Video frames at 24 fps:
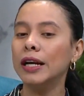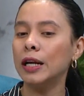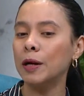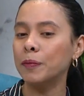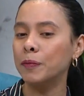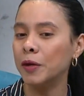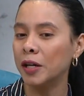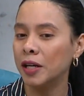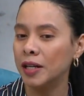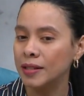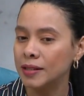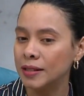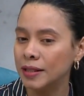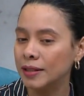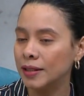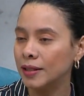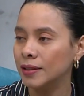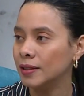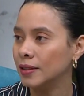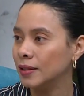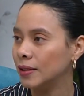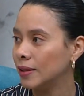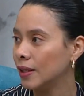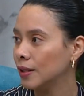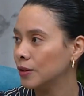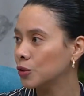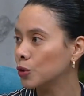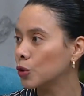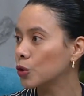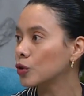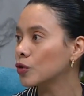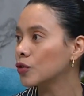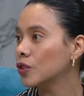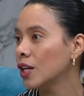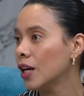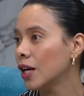las piernecitas se están
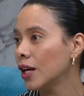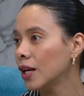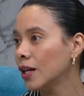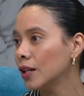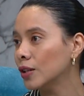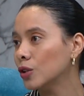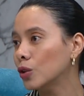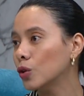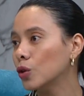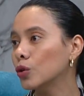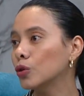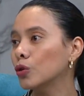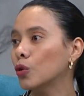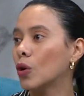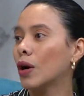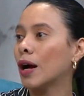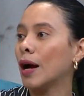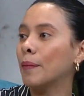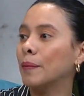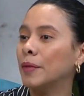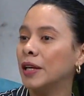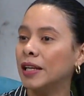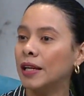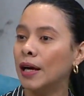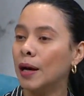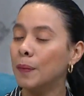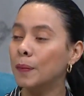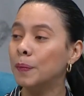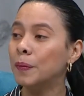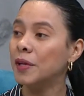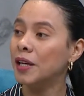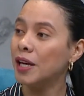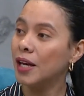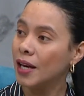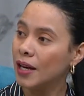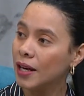torciendo, no
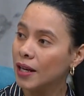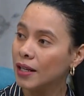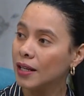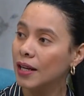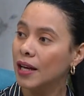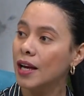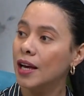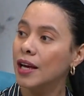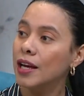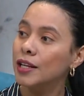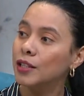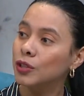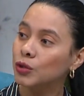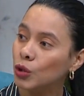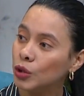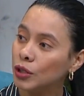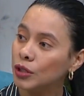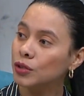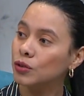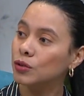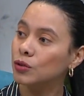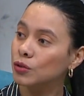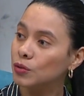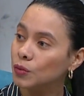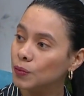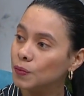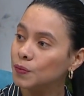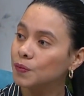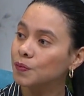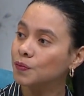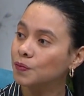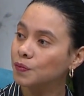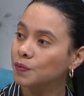caminan bien. si no es